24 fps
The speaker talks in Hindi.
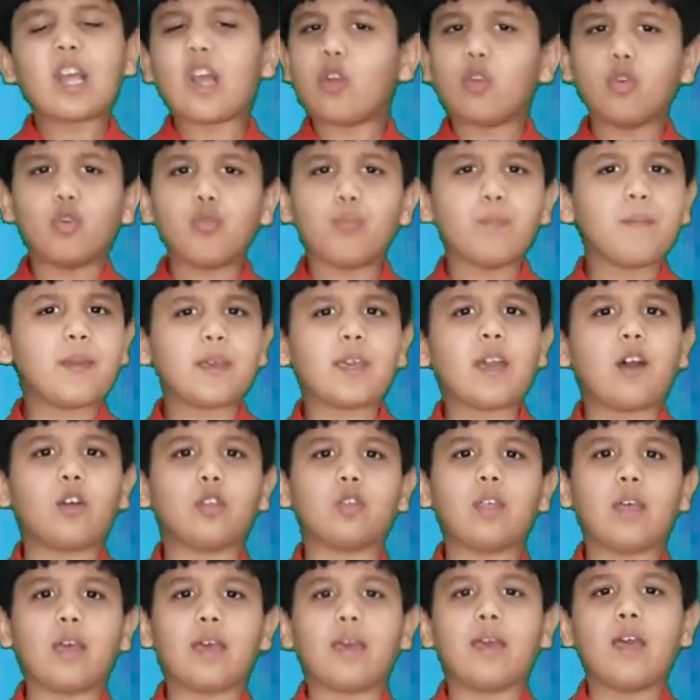लूप में क्या
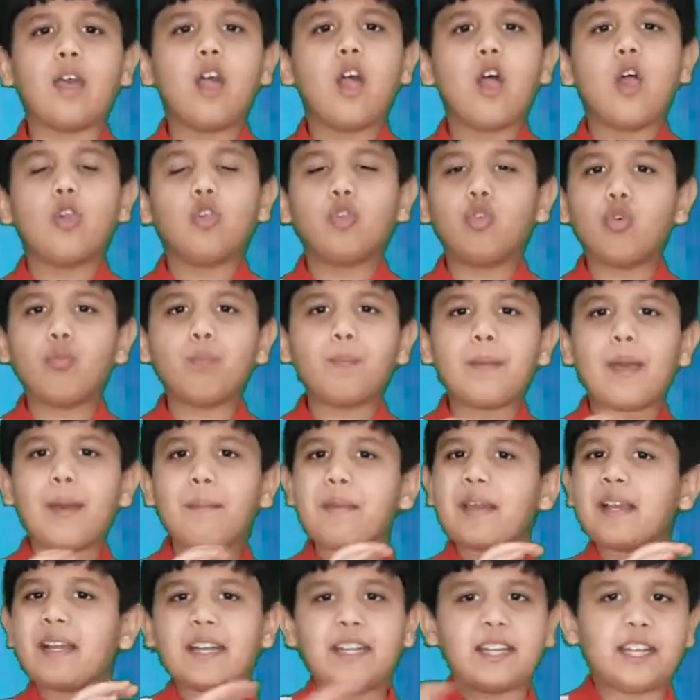होता है लूप में
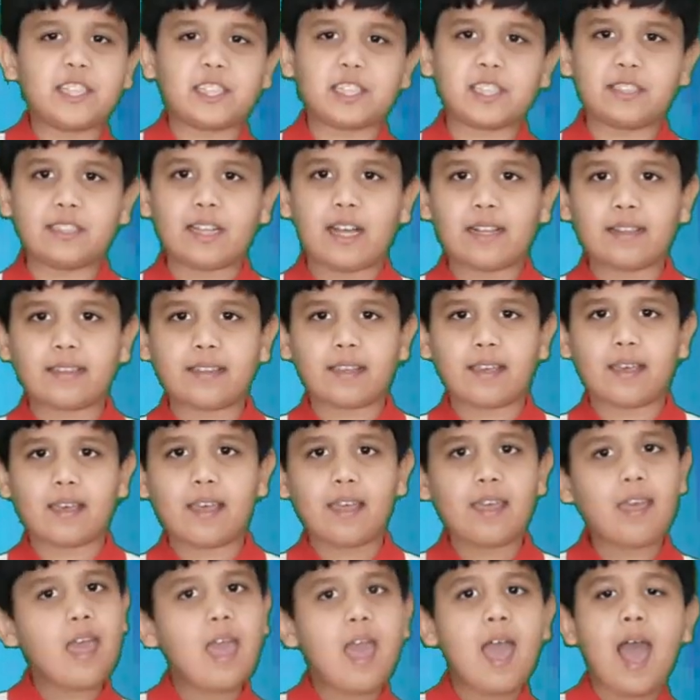हमें कंडीशन डालते हैं
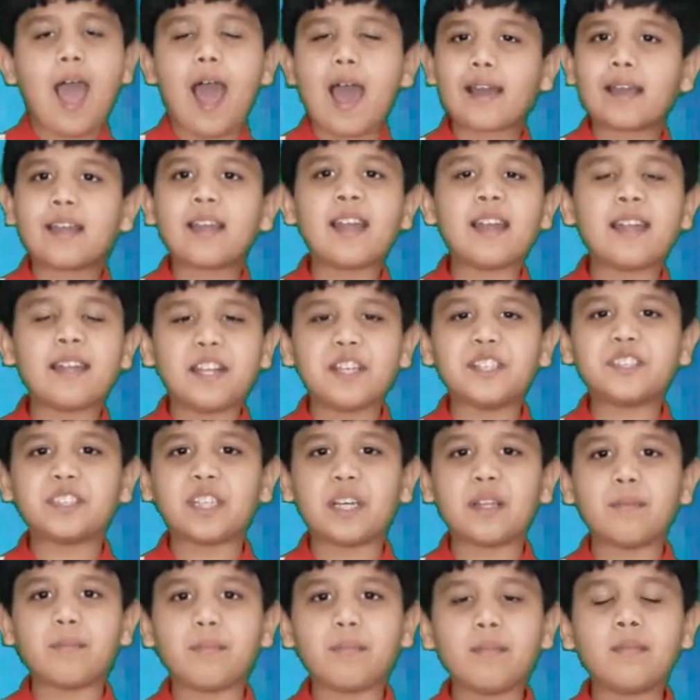अगर
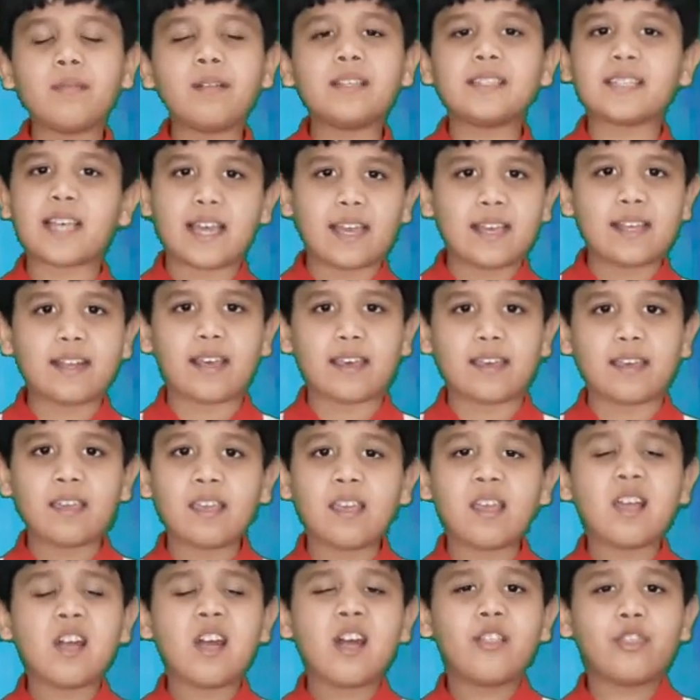कंडीशन सही रही
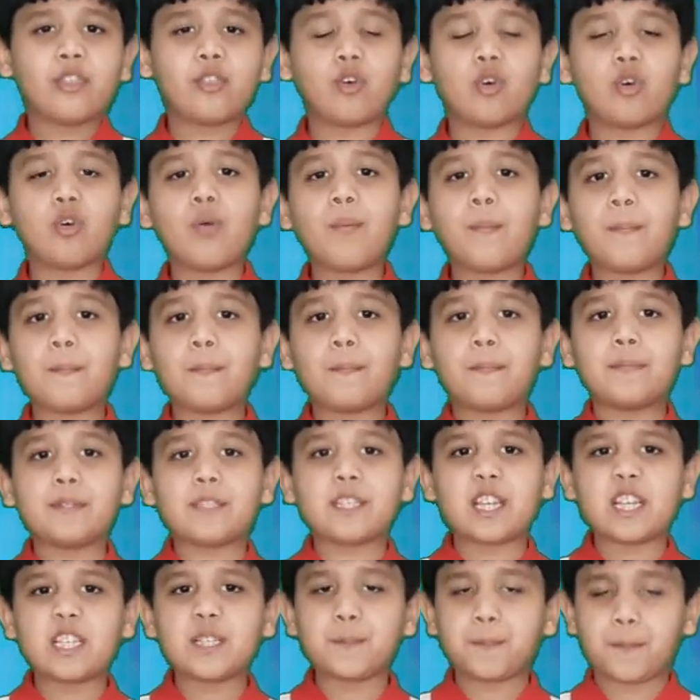तो
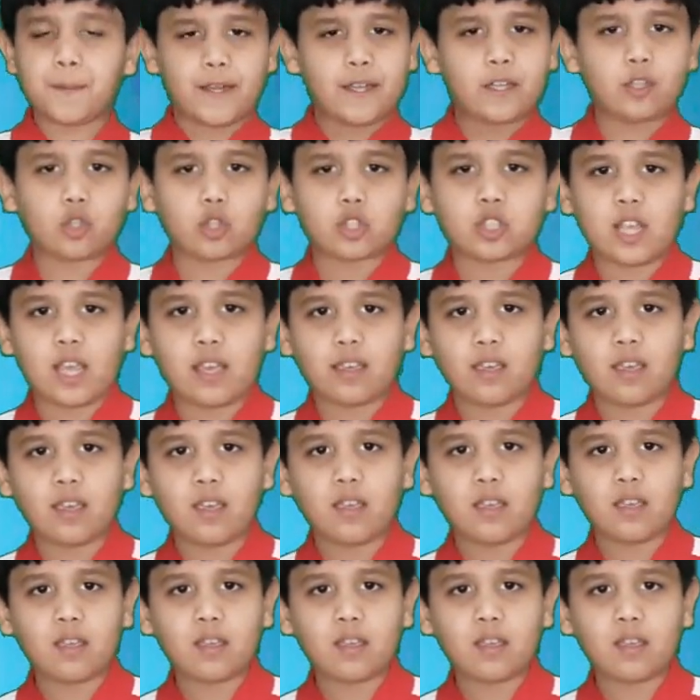चीज़ प्रिंट हो जाएगी